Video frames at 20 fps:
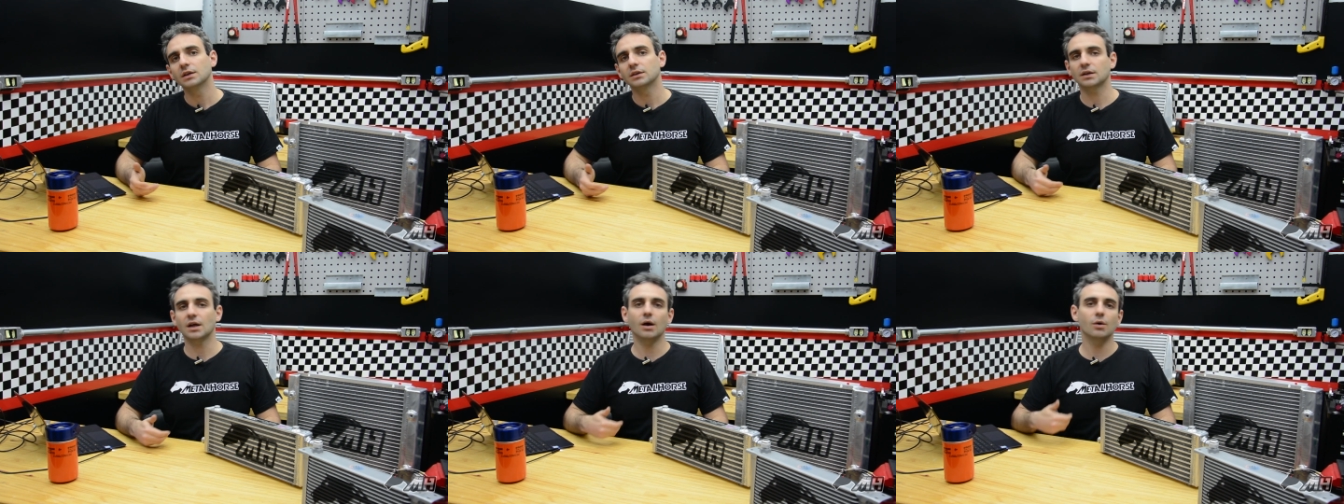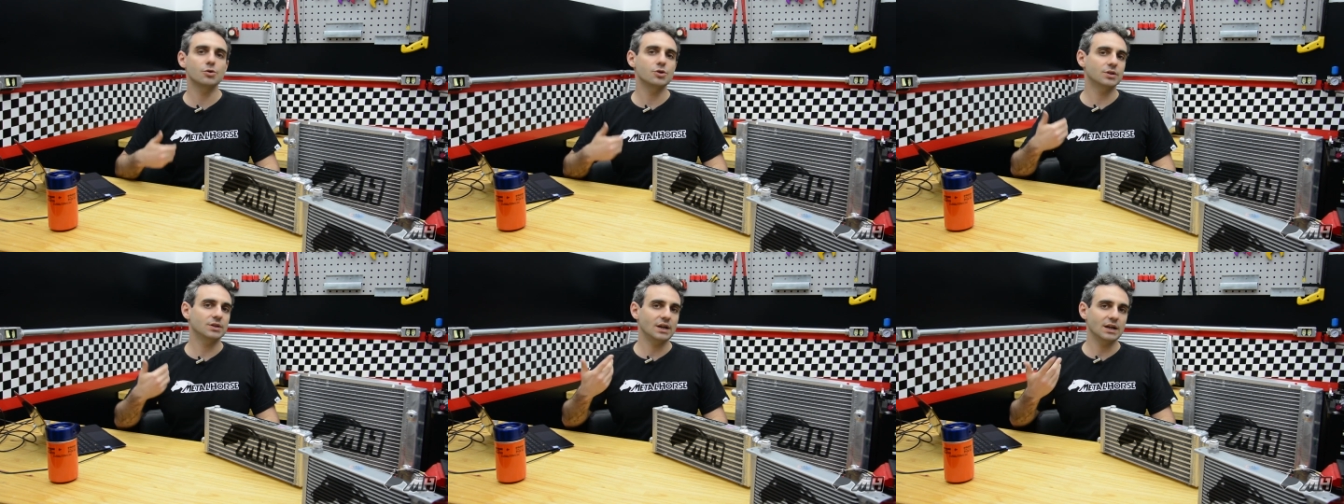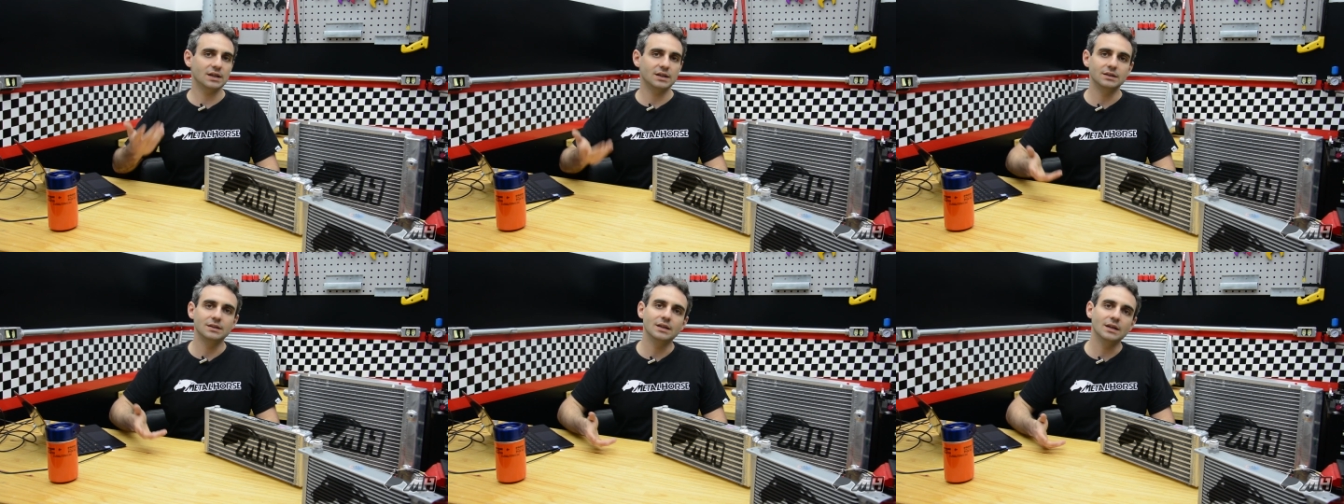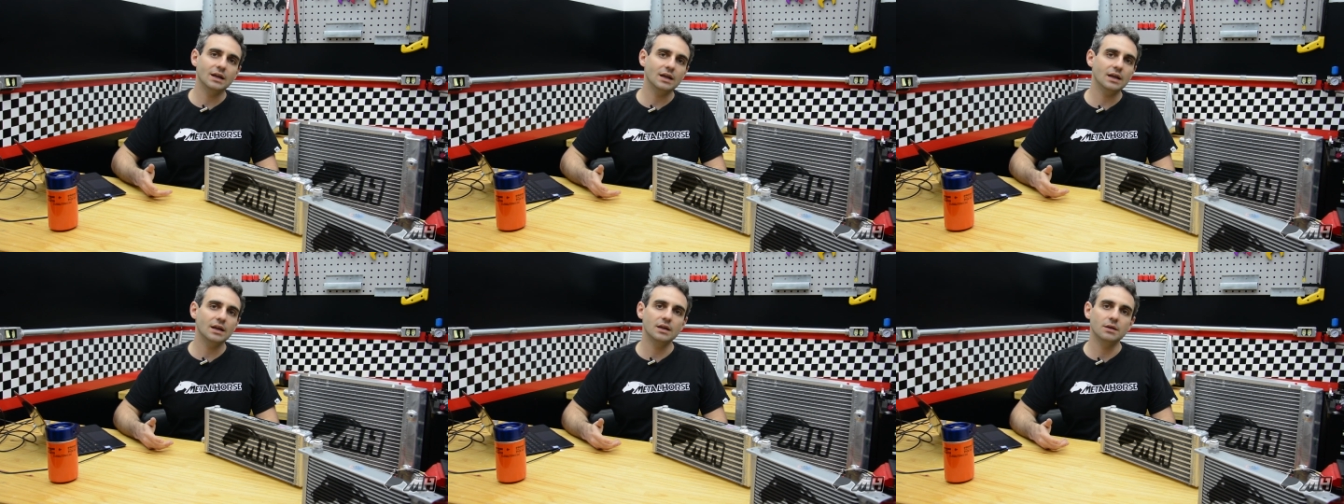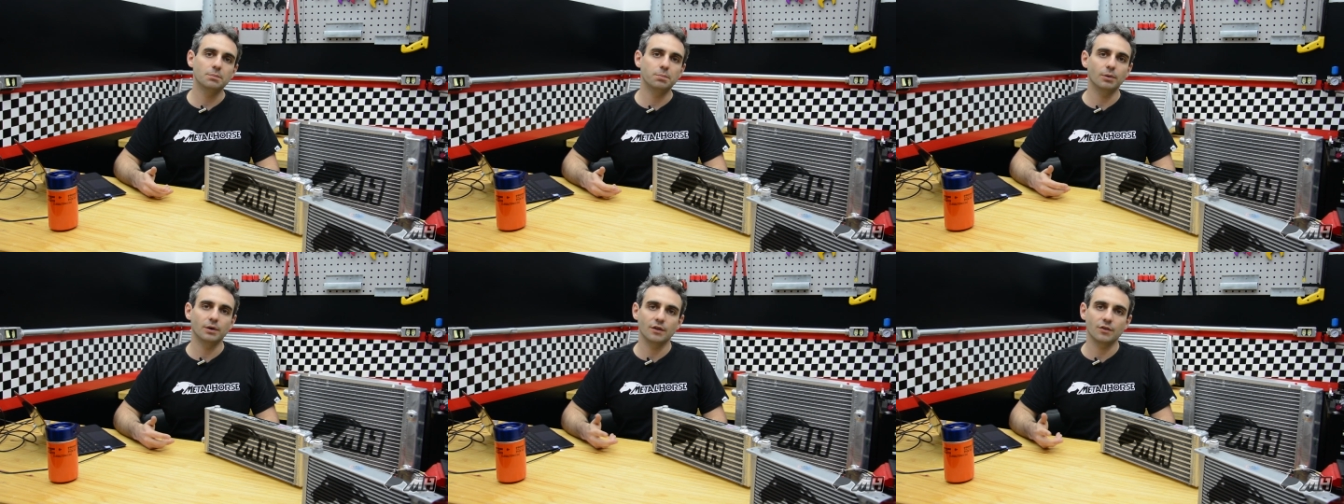carro de track
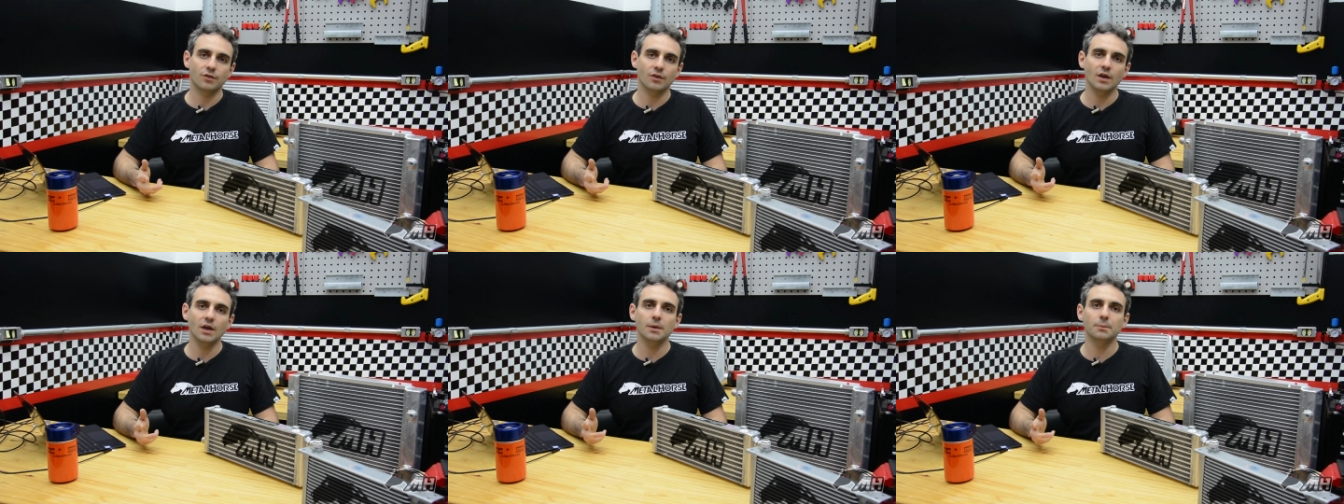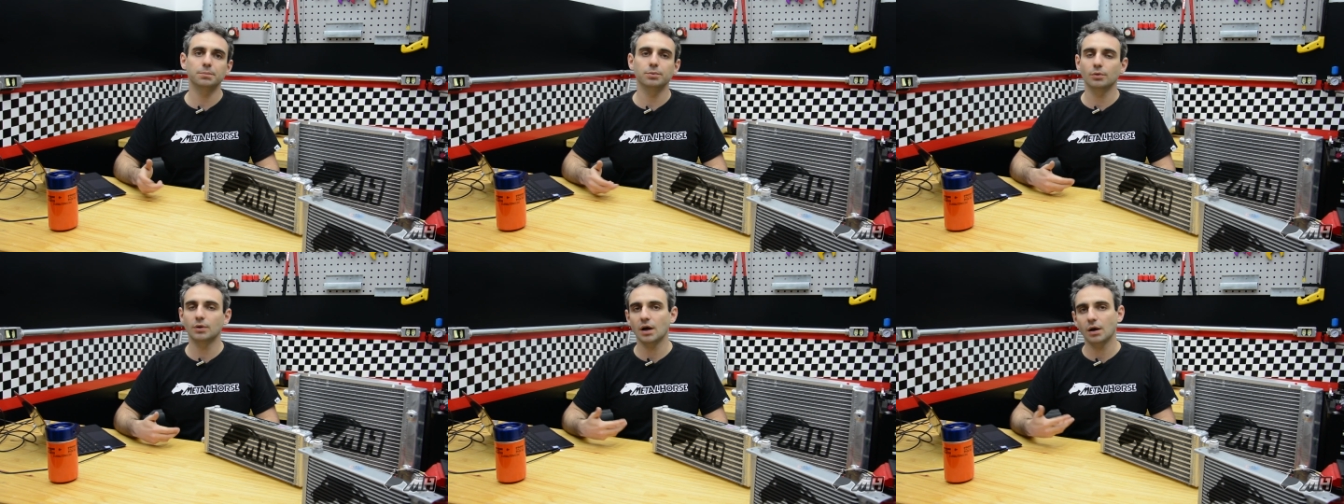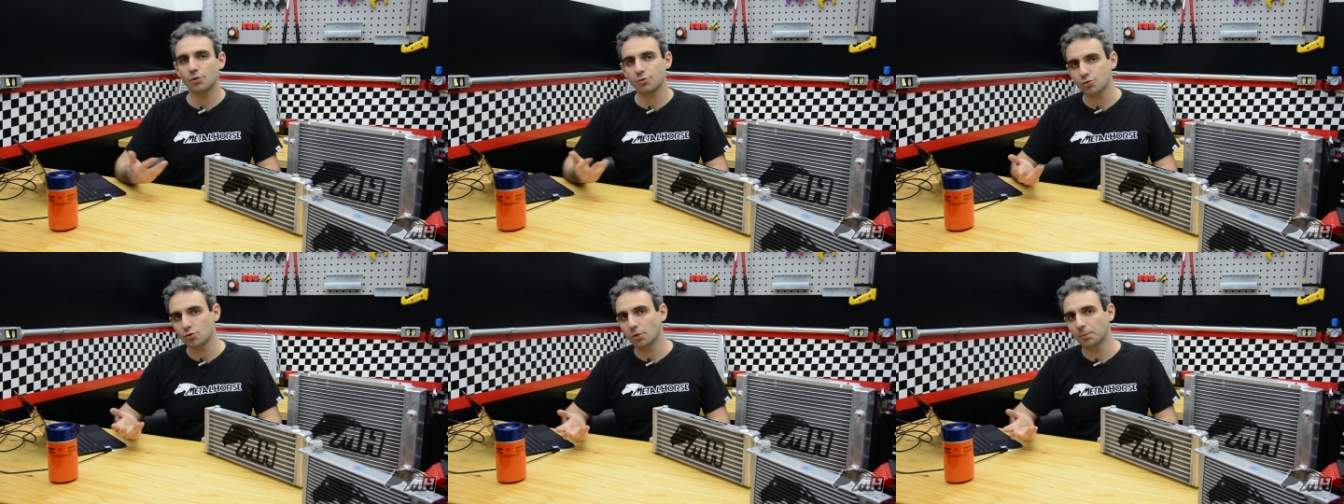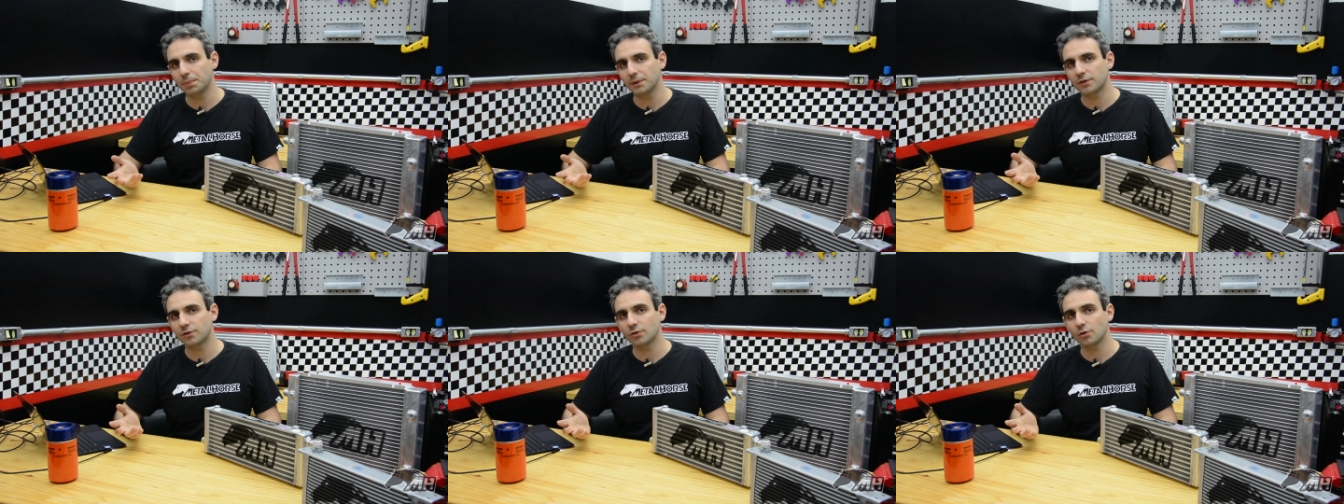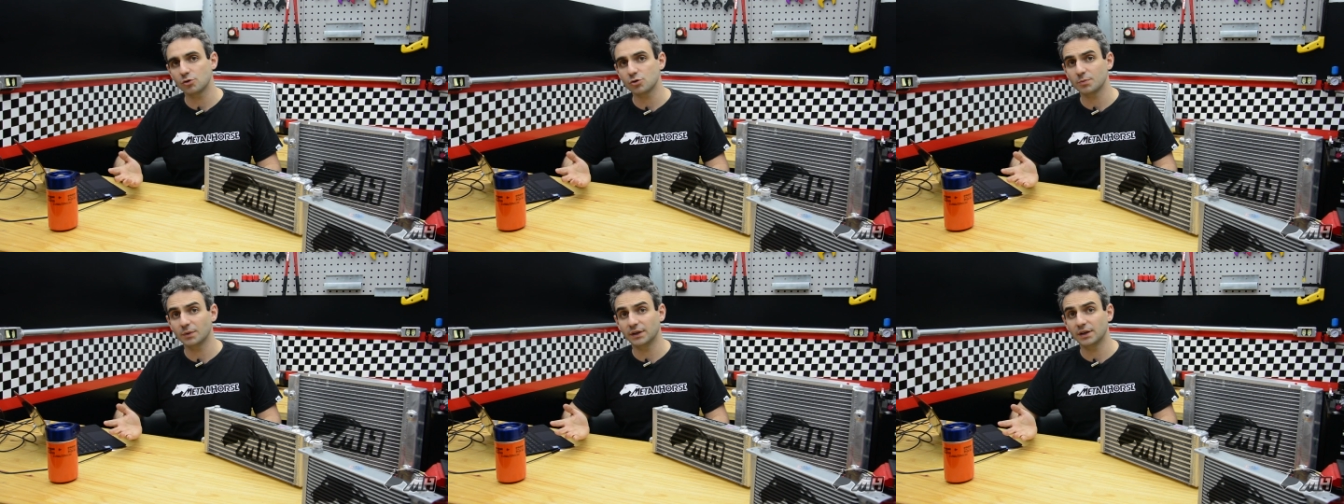day, por exemplo, carro de
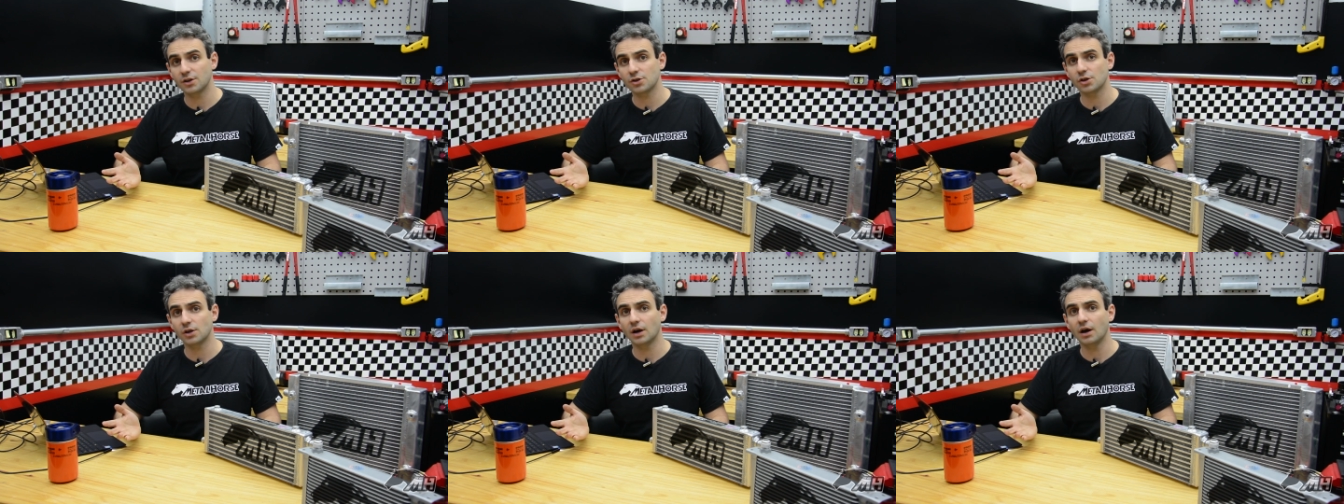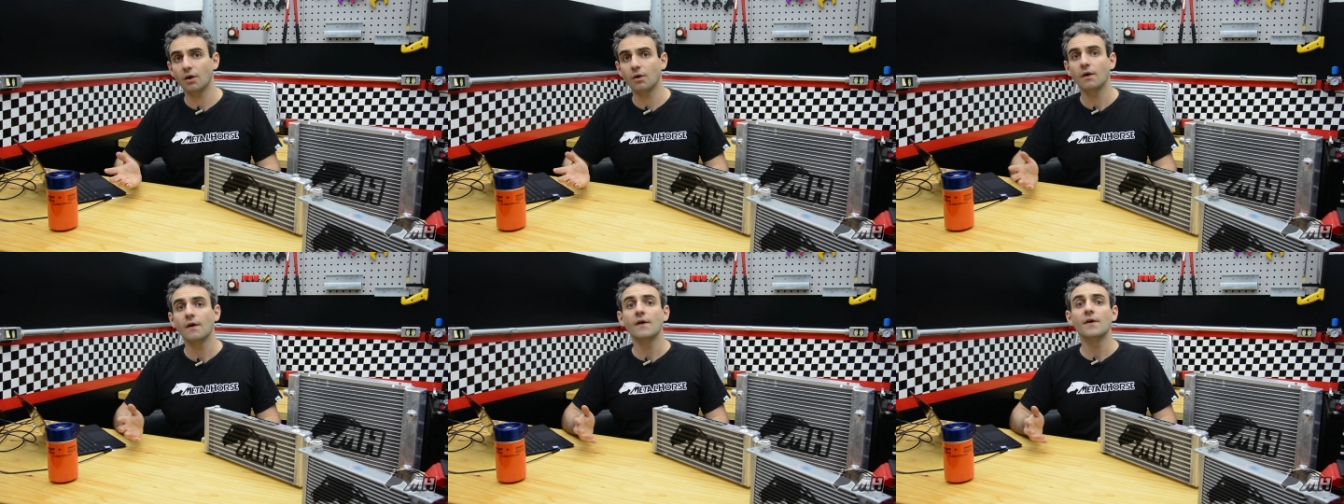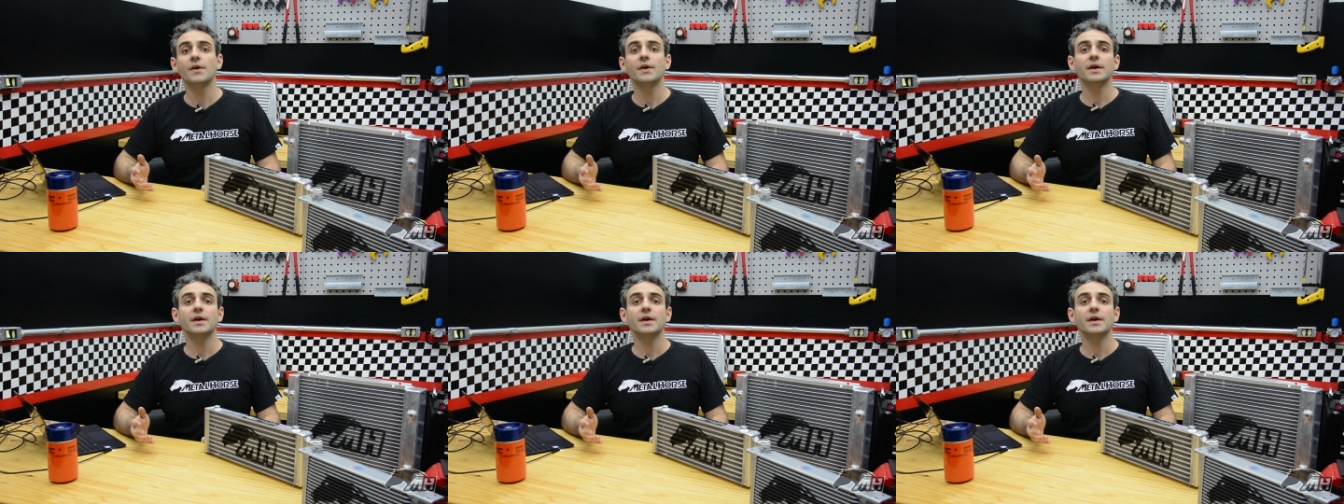competição de maneira geral